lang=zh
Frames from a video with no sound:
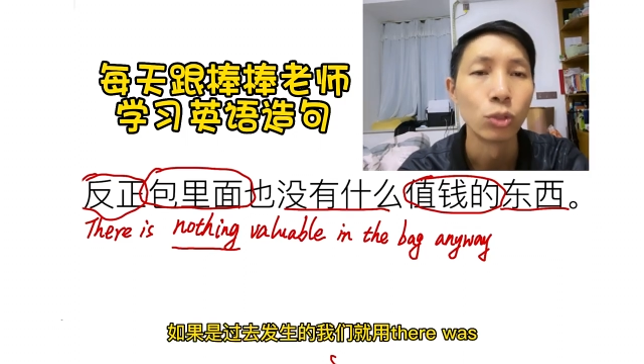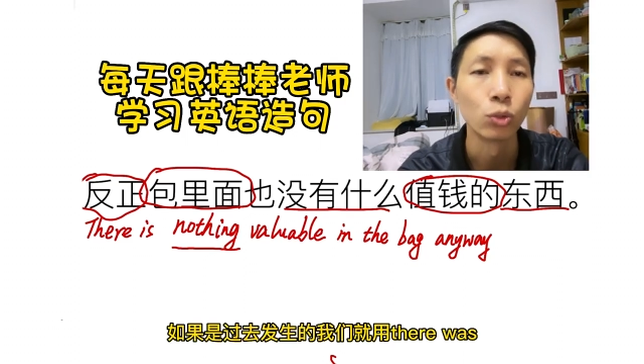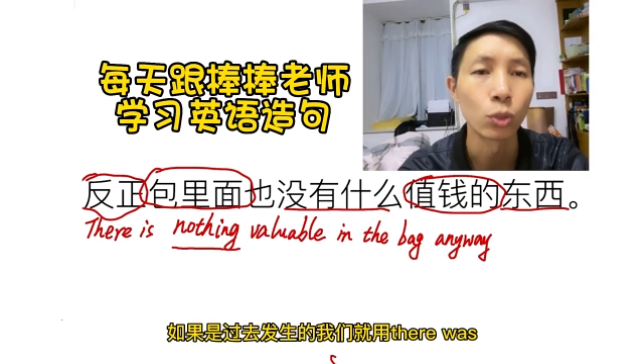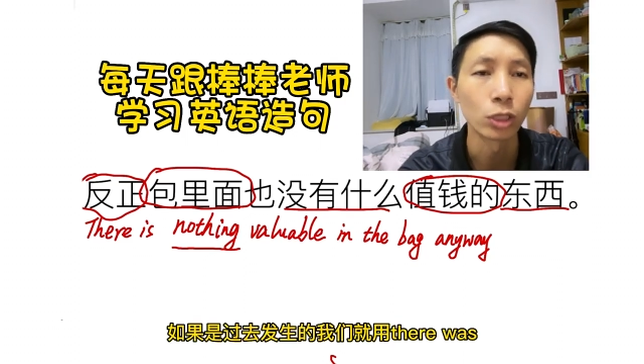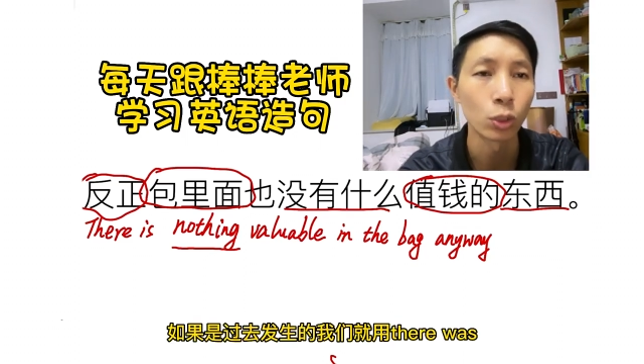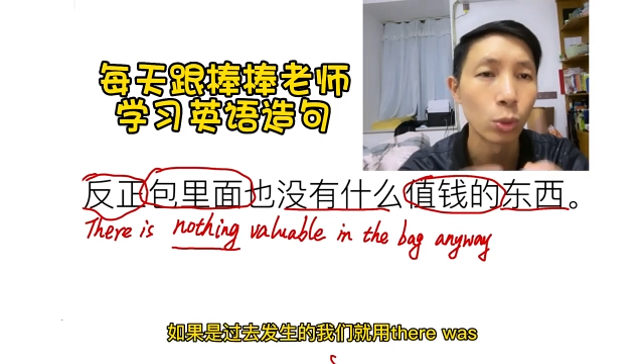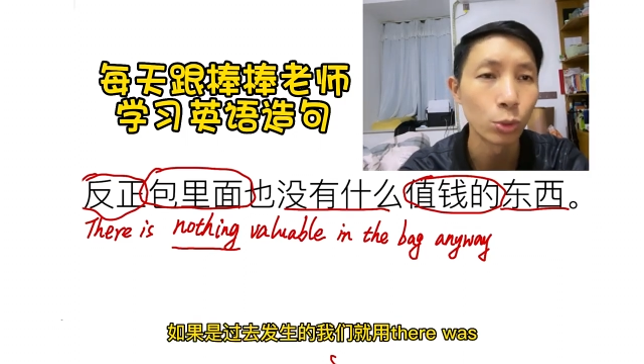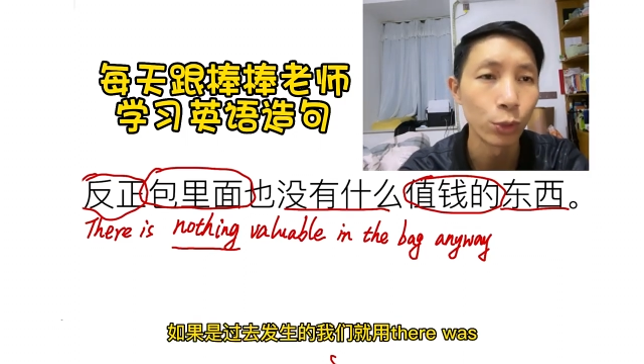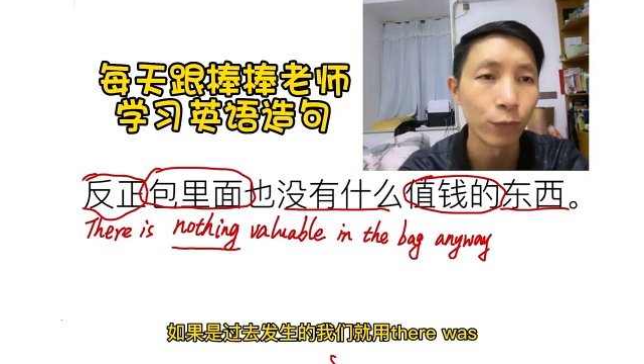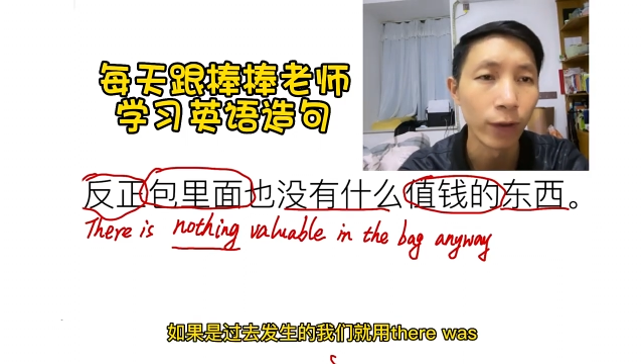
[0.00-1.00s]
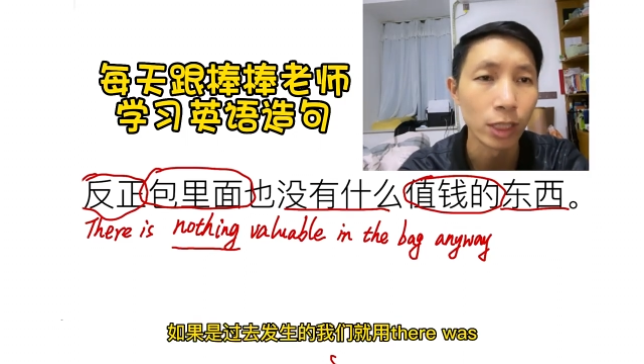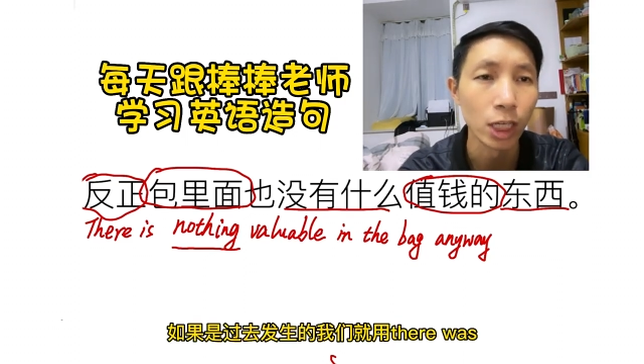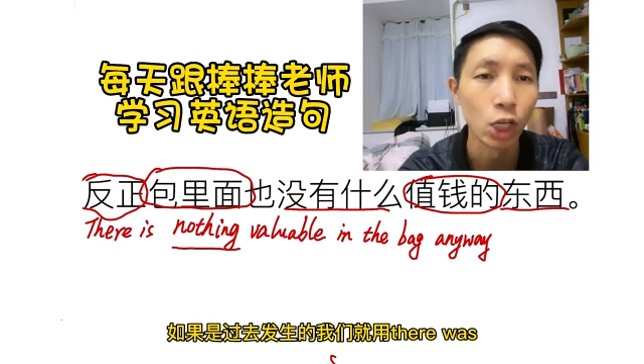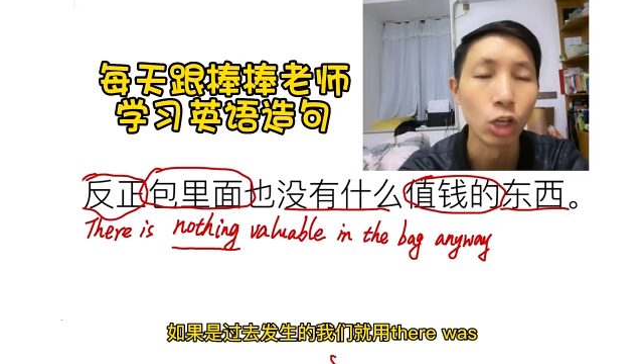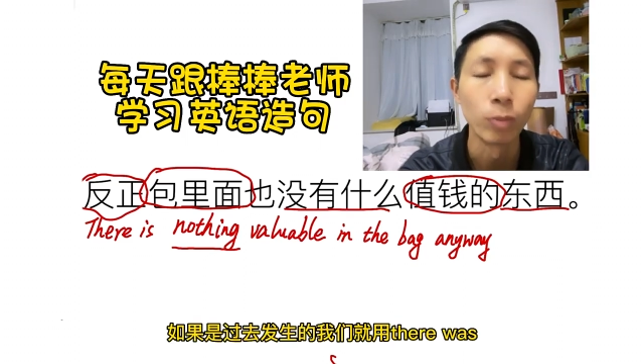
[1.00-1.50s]
如果是过去发
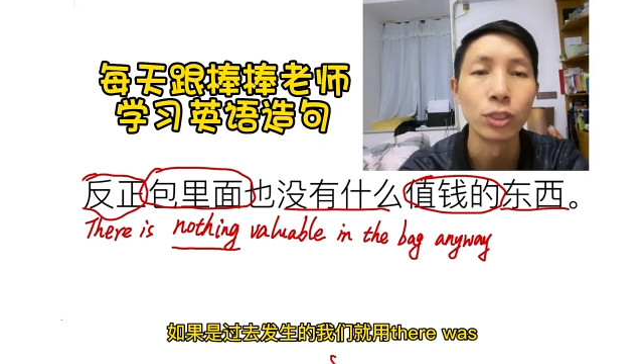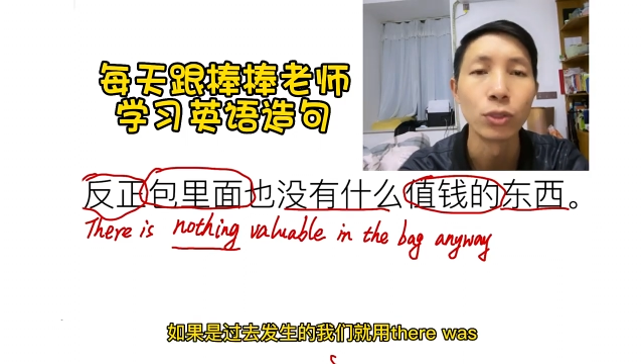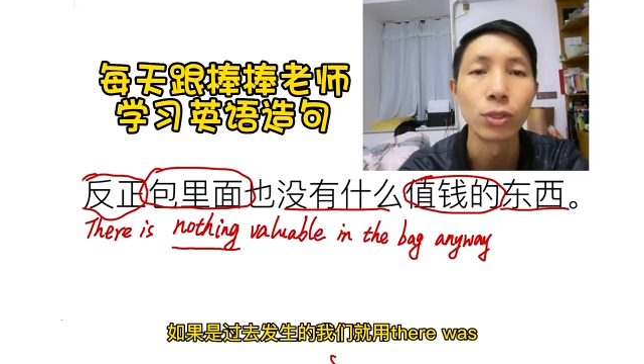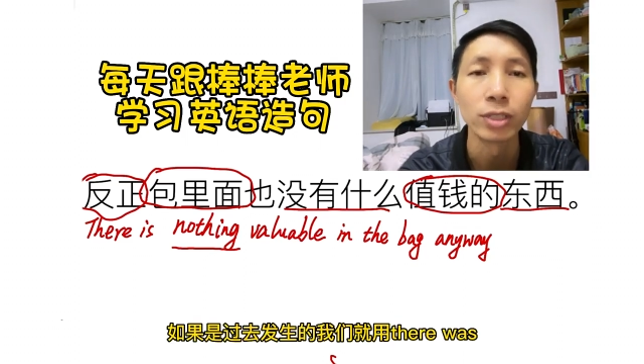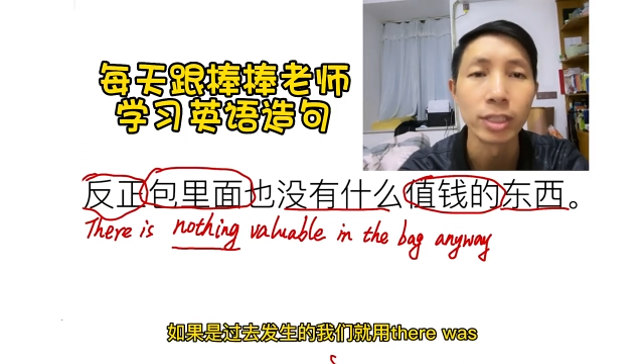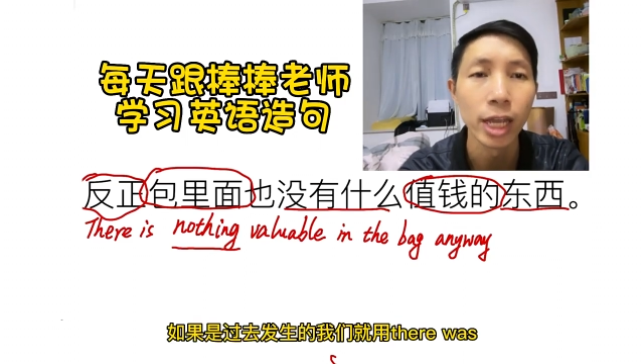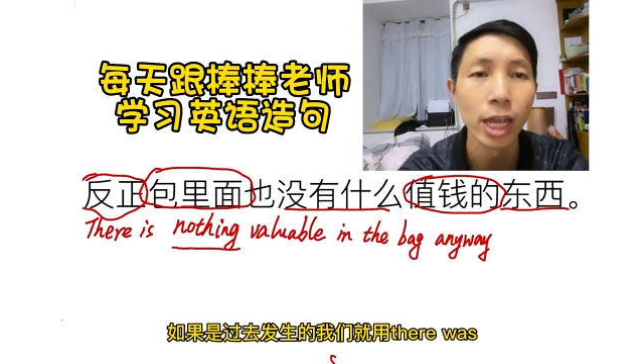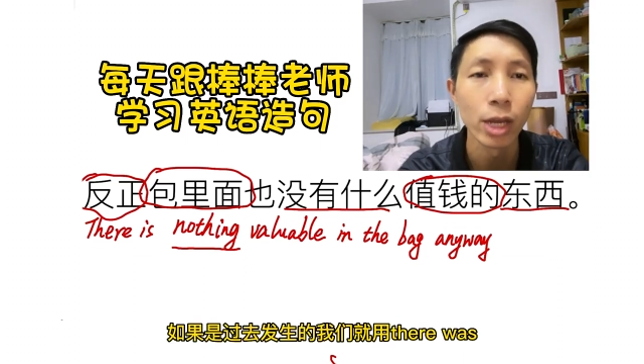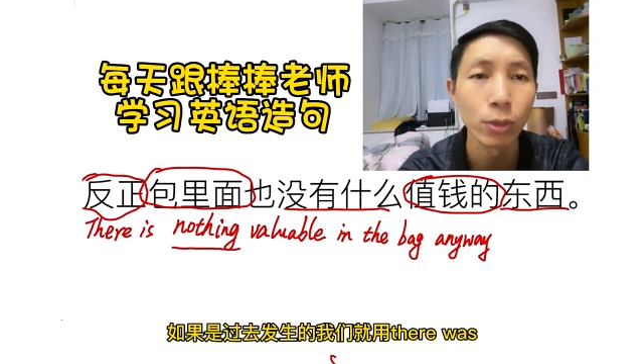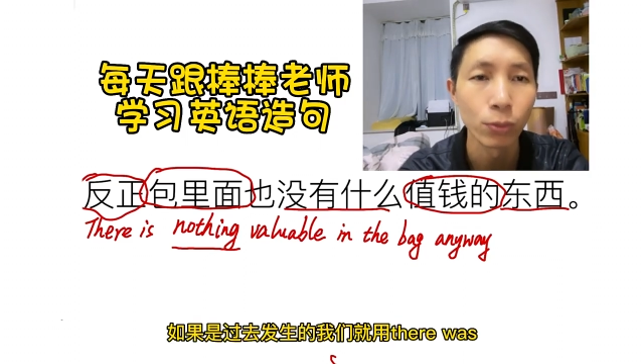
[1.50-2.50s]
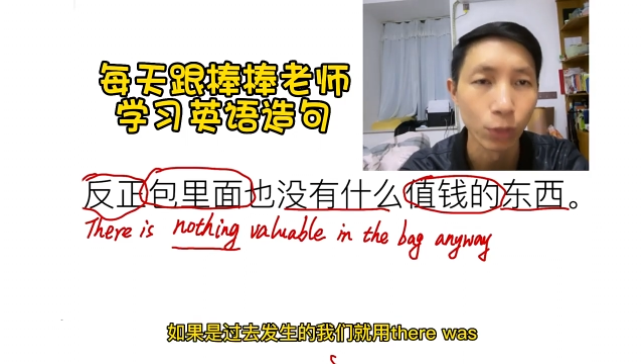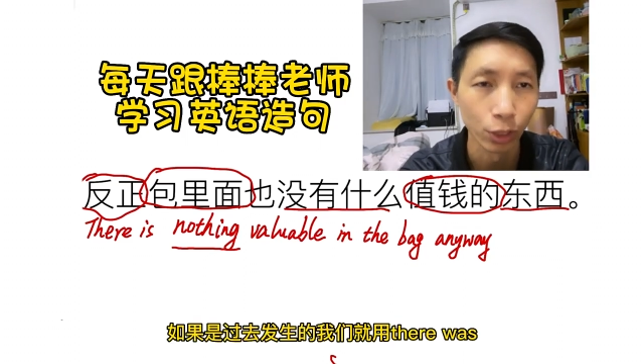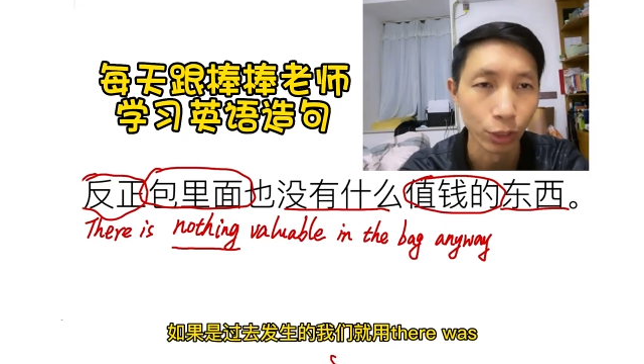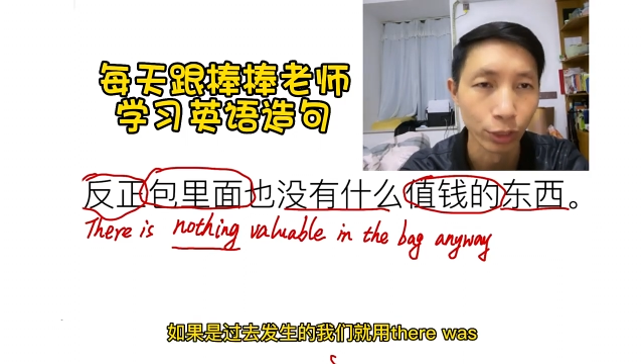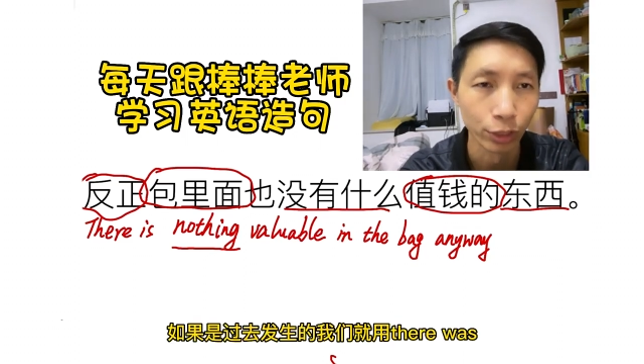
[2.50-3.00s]
生的，我们就用 there
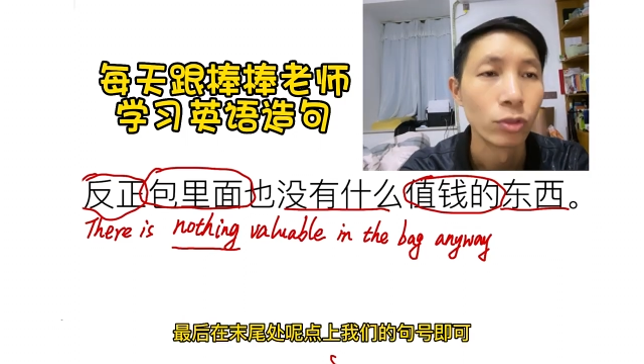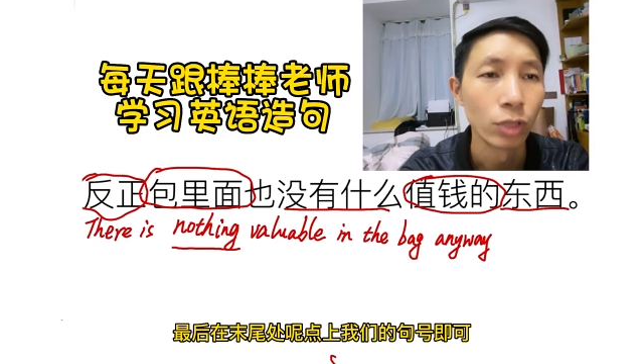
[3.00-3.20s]
was。